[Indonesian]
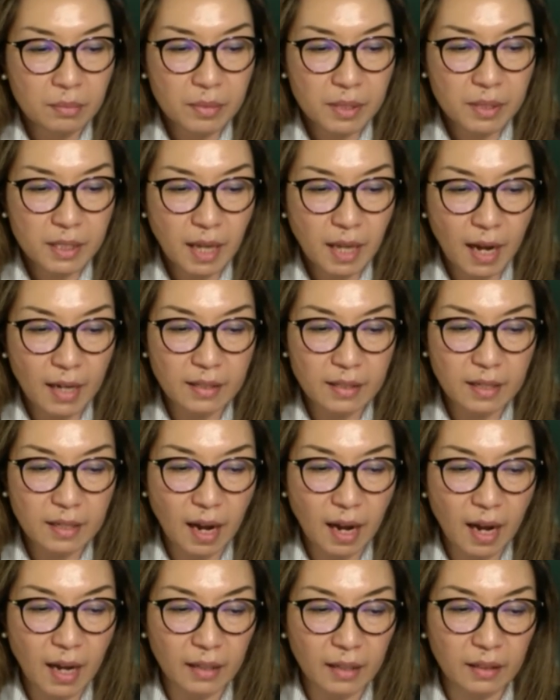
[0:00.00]

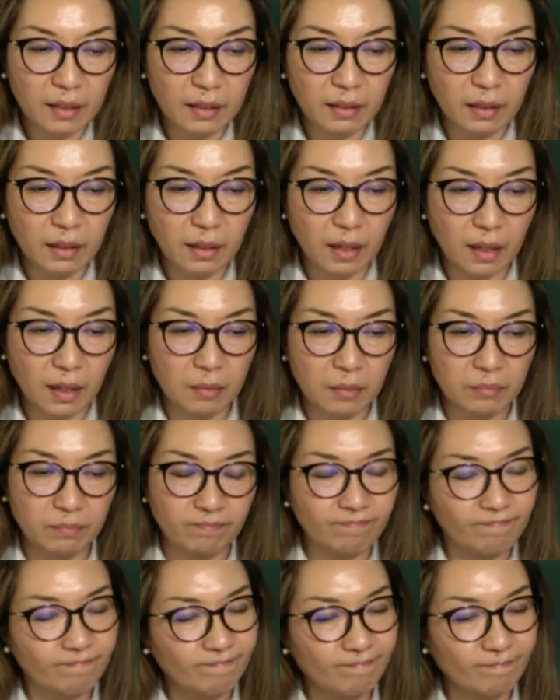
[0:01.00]
sangat-sangat
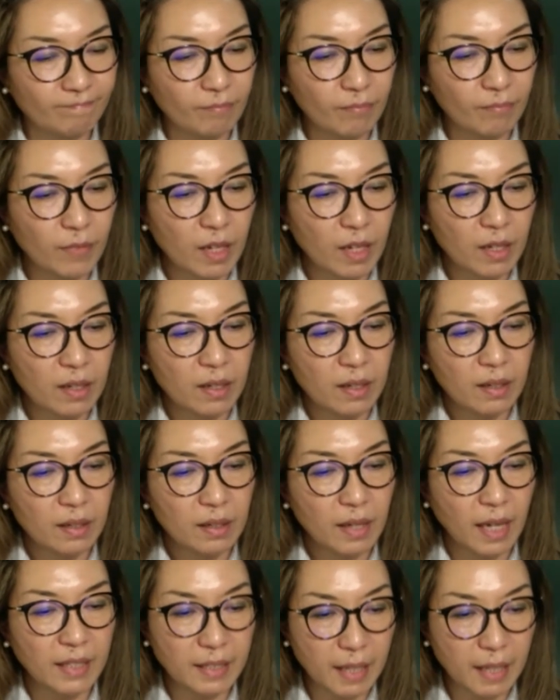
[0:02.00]
um, um,
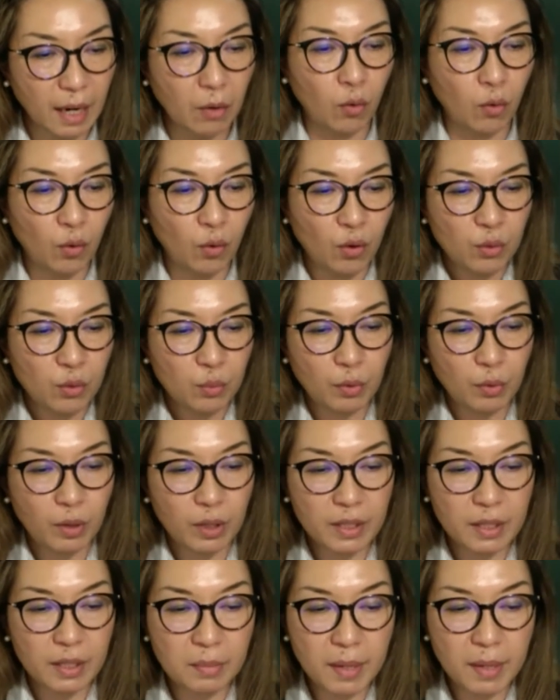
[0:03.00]
kacau,
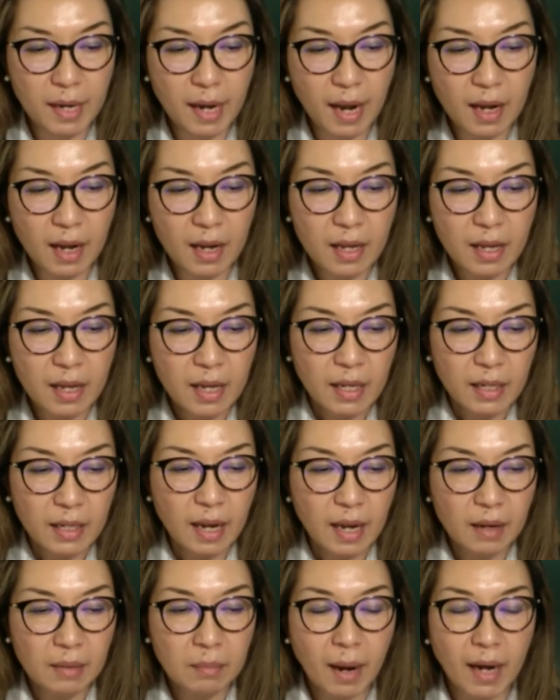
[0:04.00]
boleh dibilang
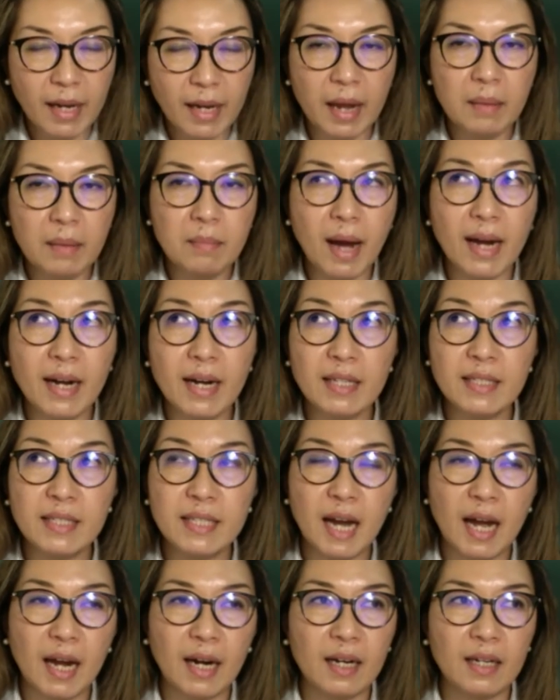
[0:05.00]
dan bagaimana
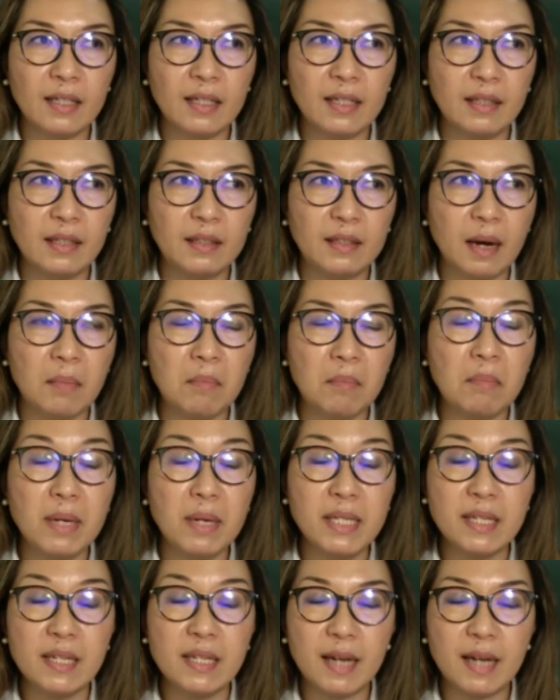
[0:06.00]
cara kita
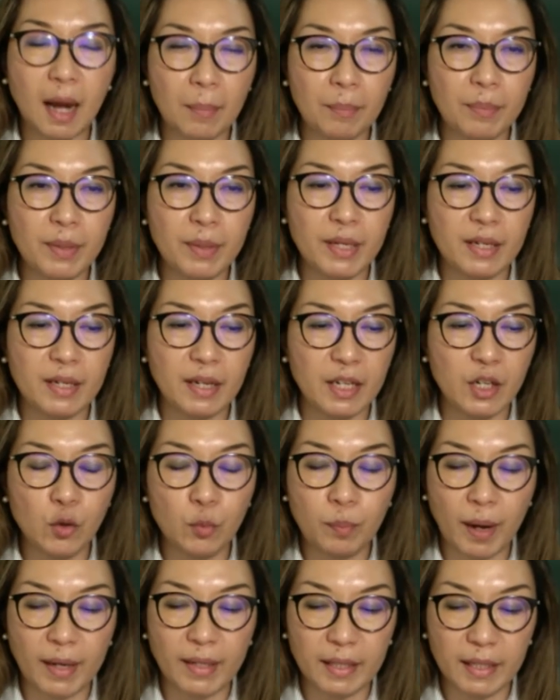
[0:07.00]
menyikapi
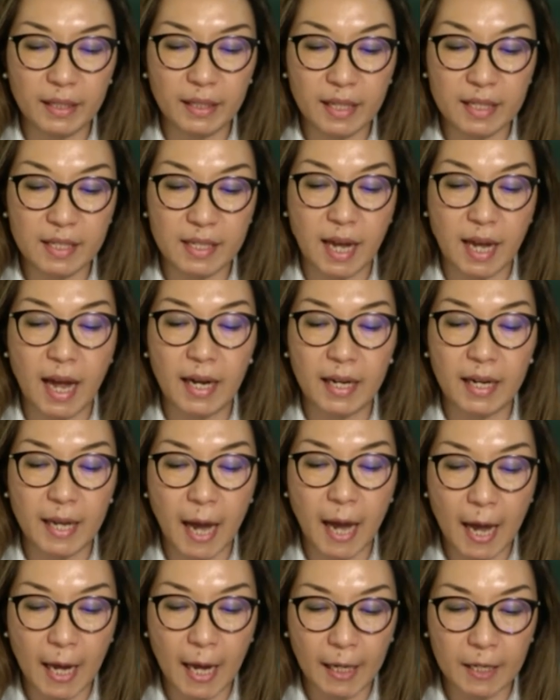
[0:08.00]
kehidupan kita
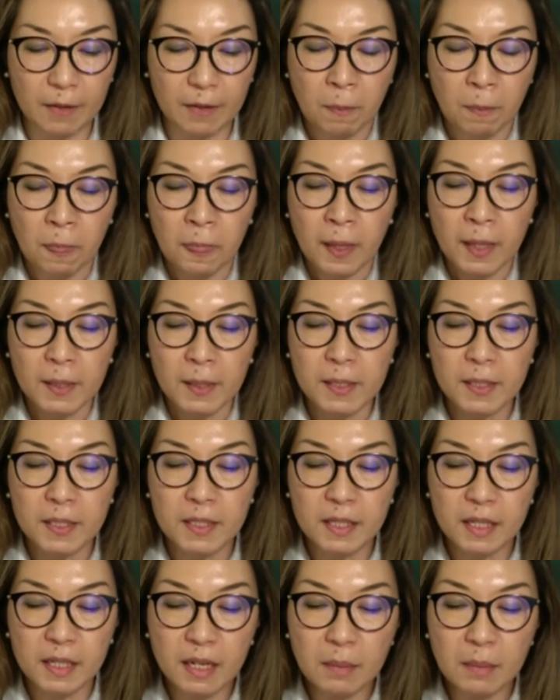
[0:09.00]
sehari-hari. Di
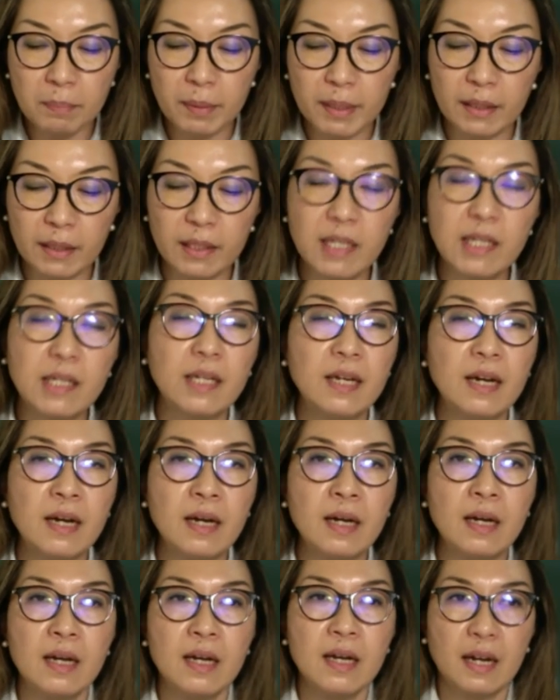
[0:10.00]
sini
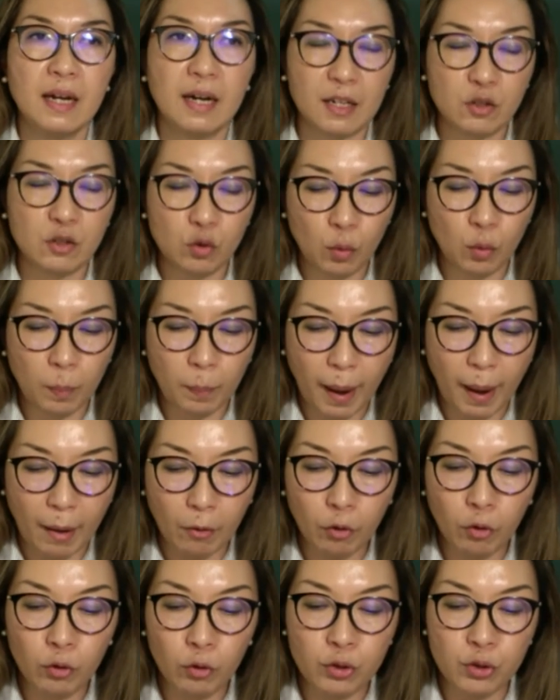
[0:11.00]
pentingnya Rasul
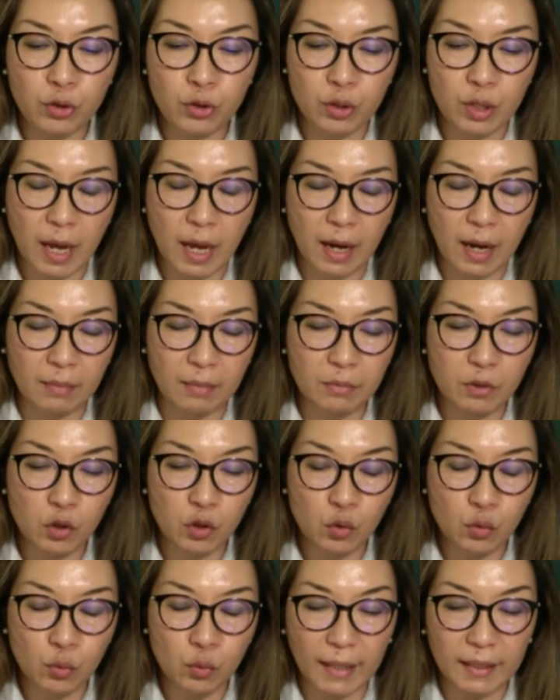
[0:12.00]
Paulus dalam
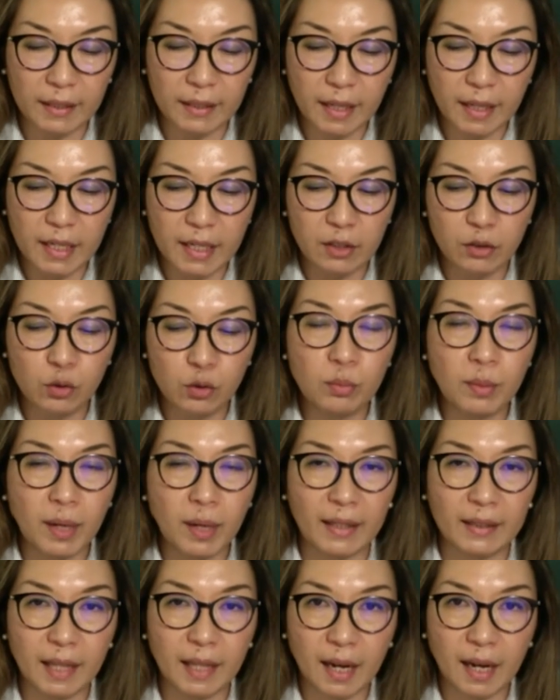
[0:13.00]
suratnya itu
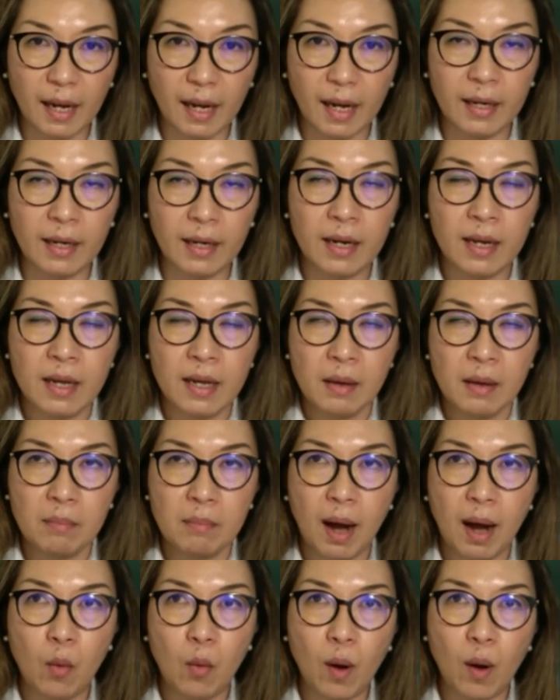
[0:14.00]
mengatakan
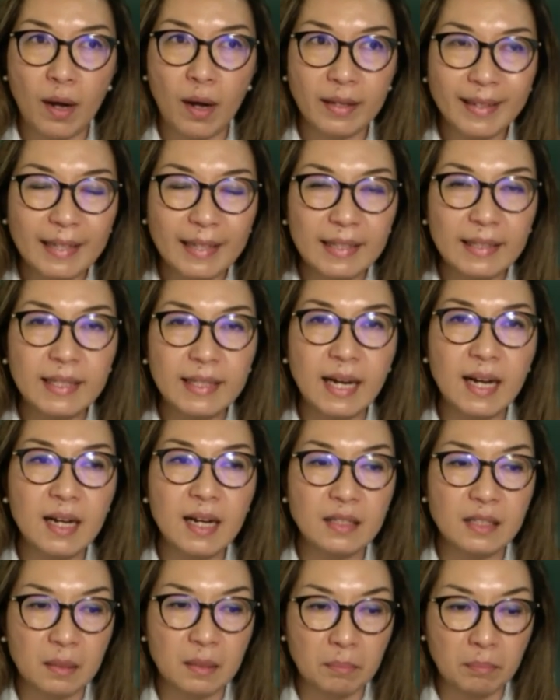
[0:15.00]
bahwa
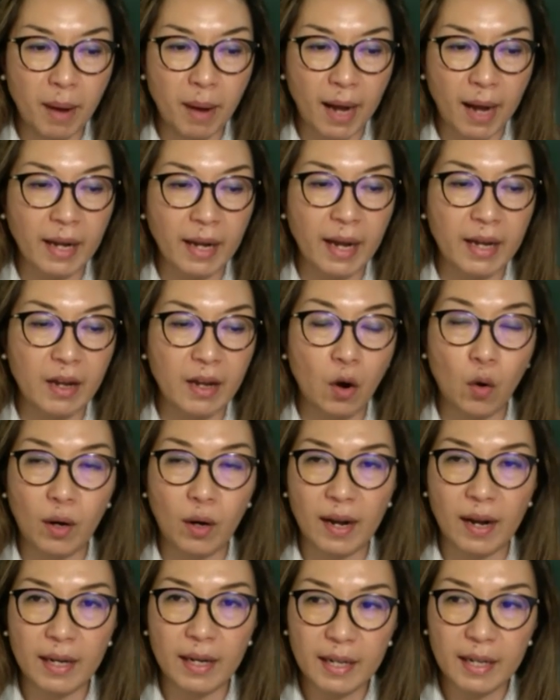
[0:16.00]
kita sebagai
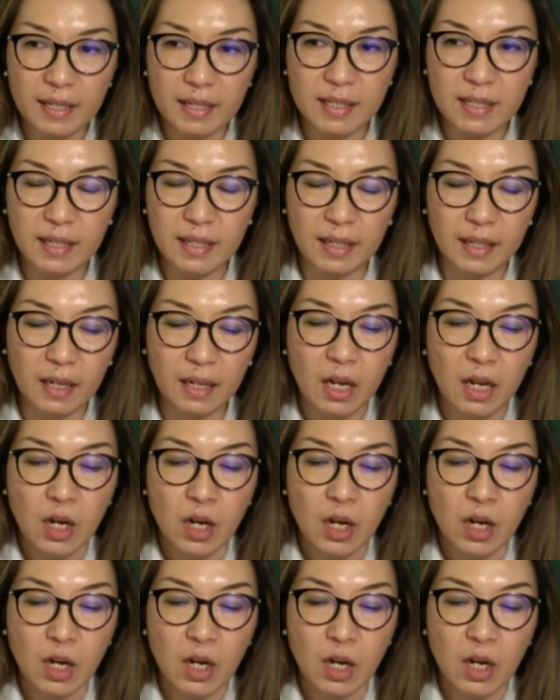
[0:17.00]
orang Kristen,